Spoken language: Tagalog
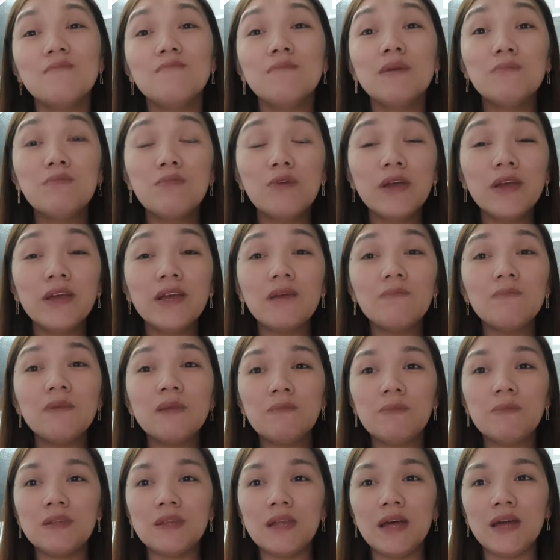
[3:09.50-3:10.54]
Mabuhay ka,
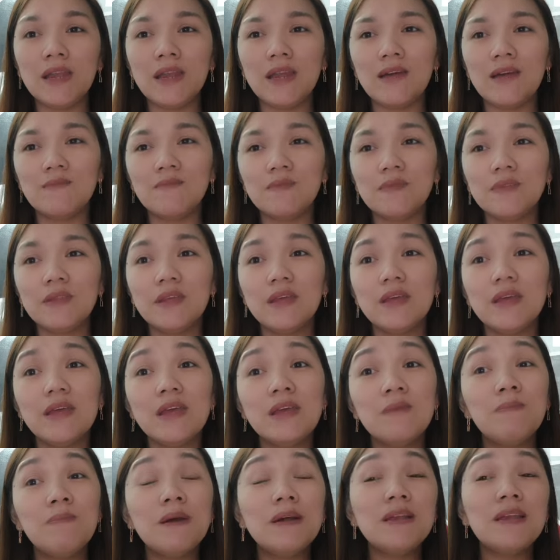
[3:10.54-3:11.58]
BP Sara.
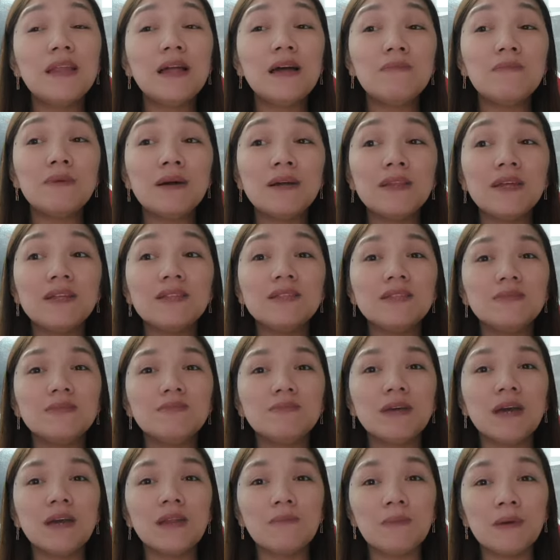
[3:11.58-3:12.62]
Ipaglaban ang
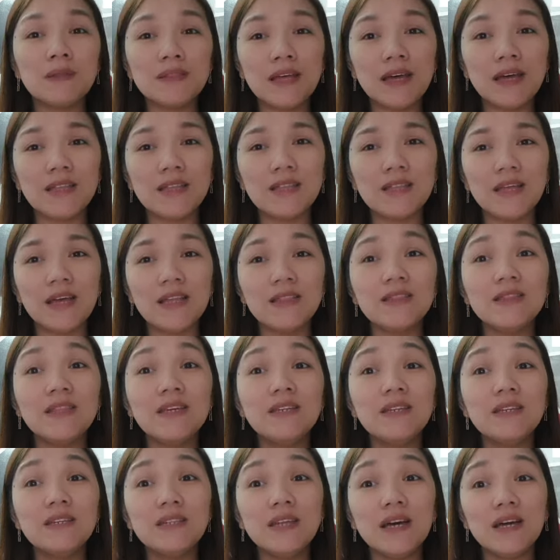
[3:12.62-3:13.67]
karapatan at
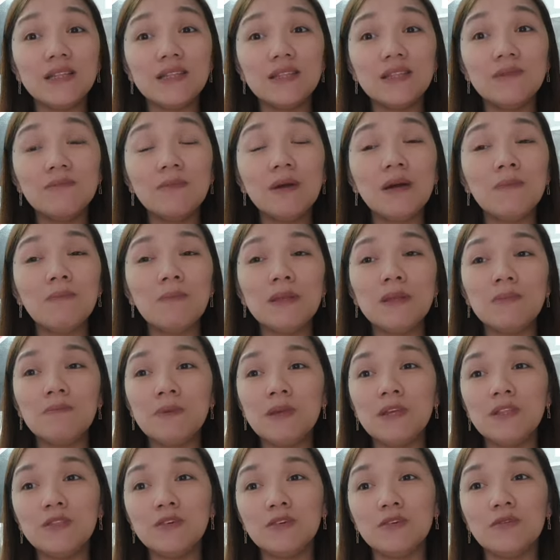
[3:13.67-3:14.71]
dignidad ng mga
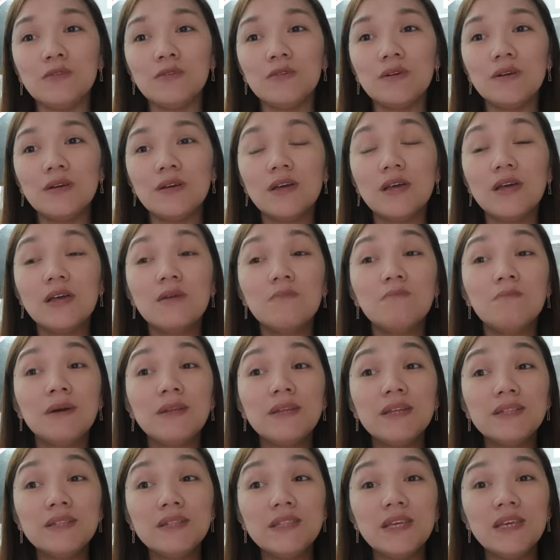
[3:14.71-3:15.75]
Pilipino.
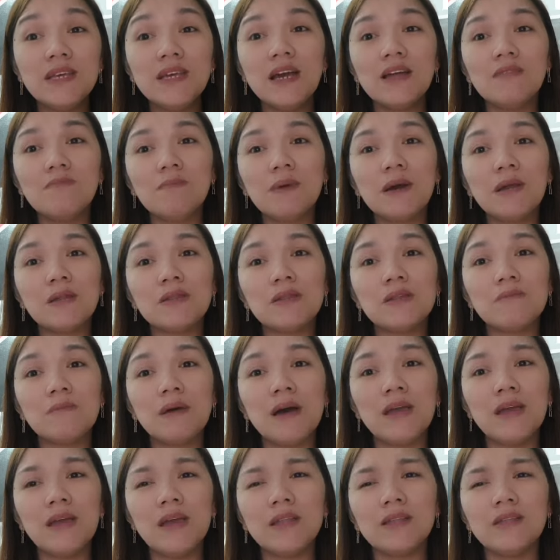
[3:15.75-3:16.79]
Manindigan para sa
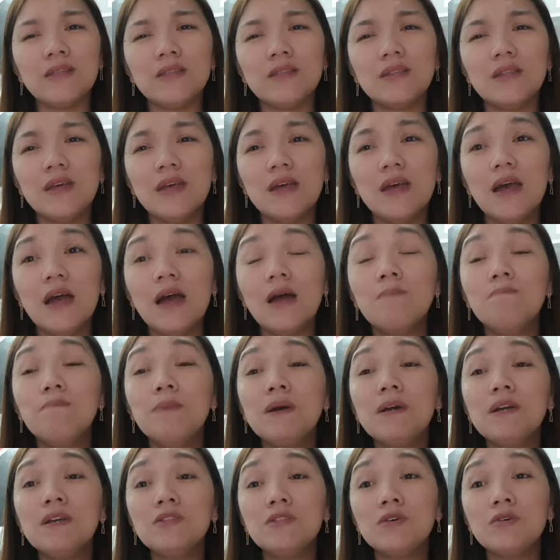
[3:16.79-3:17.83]
bayan. Ang
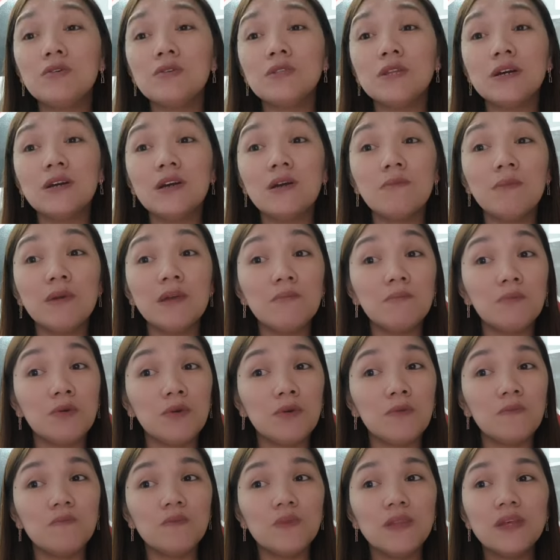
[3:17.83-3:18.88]
Panginoon ang gabay
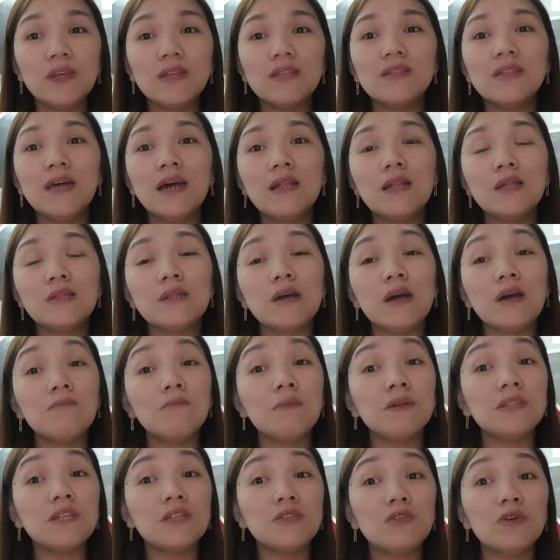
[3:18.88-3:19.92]
mo dahil isa
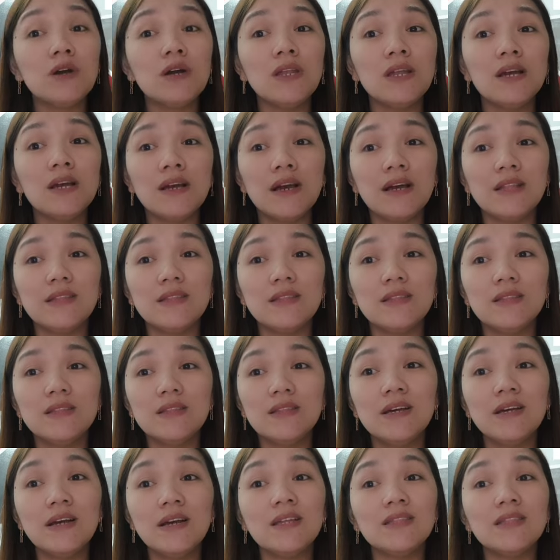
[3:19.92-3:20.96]
kang matinong alagad
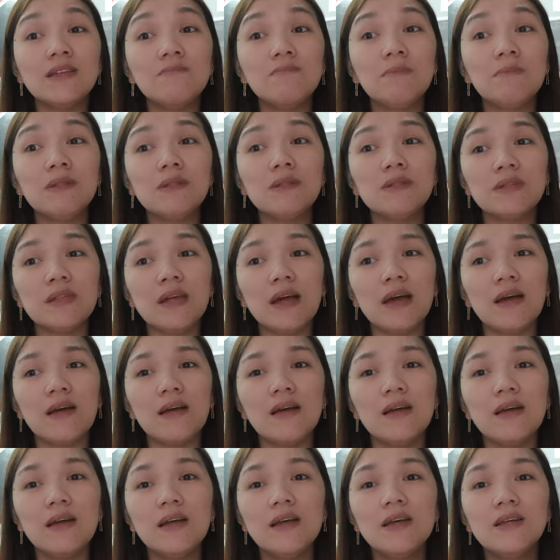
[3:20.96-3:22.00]
ng ating bansa
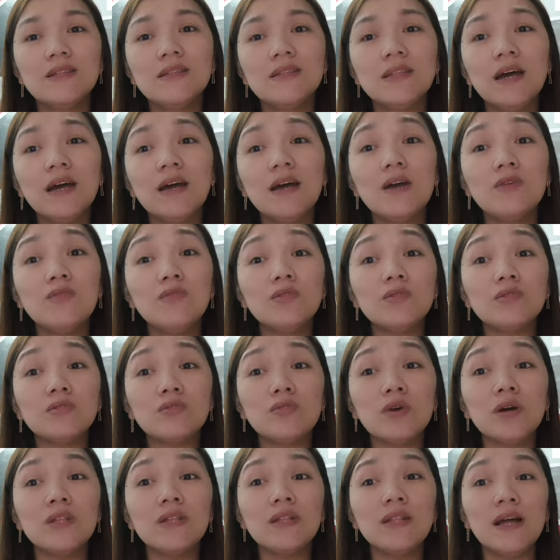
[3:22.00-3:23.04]
na ang
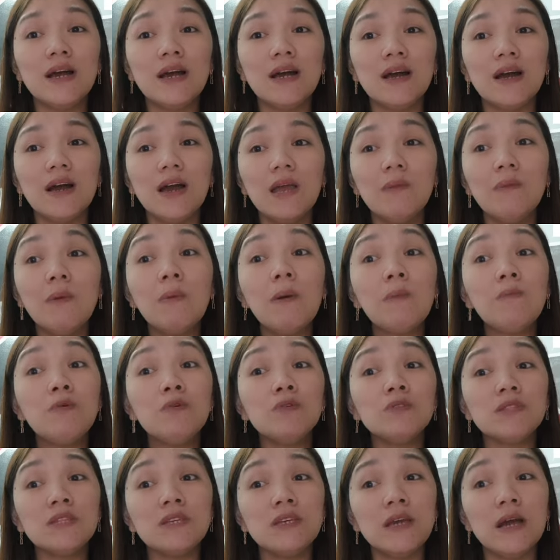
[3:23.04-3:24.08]
kagustuhan lang ay
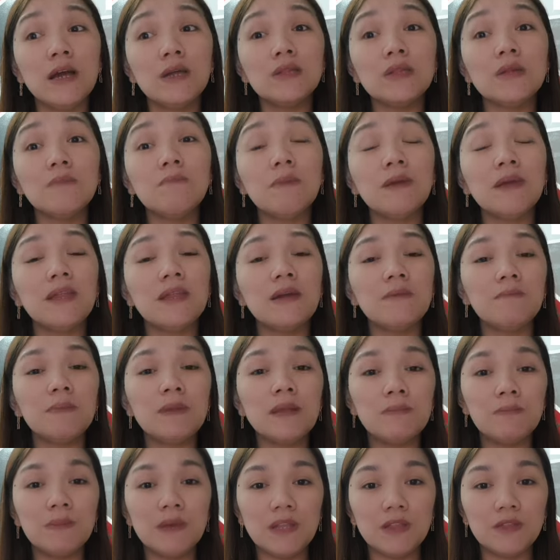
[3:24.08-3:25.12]
mapabuti ang sambayan ng
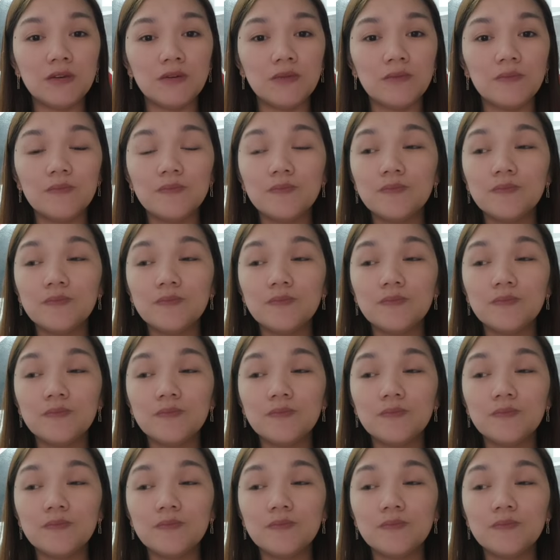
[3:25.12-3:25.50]
Pilipino.